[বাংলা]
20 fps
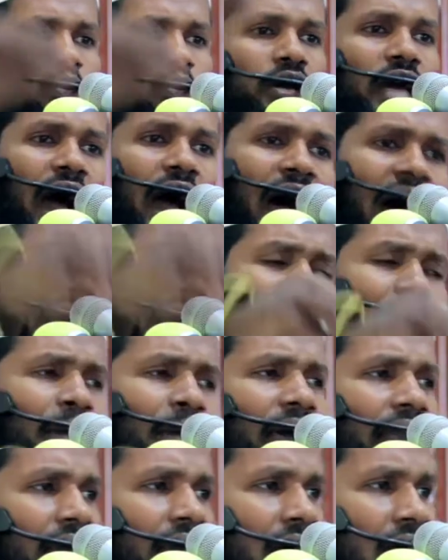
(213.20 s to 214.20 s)
ওই
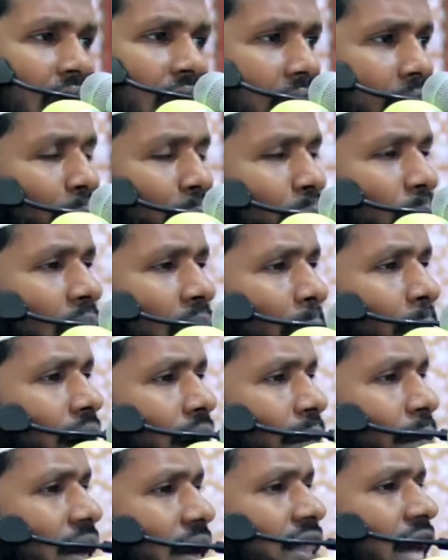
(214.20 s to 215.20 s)
আলেমের আব্বা
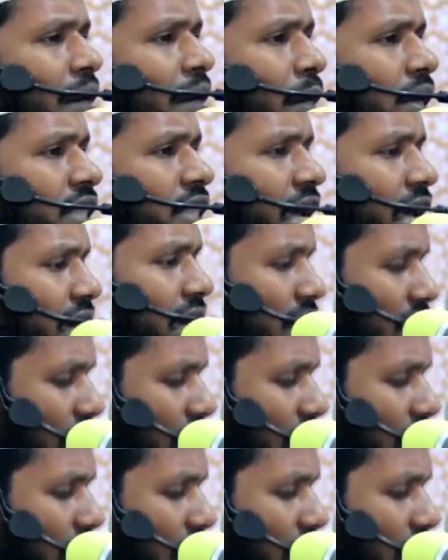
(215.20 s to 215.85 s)
আমার মাথার মাঝে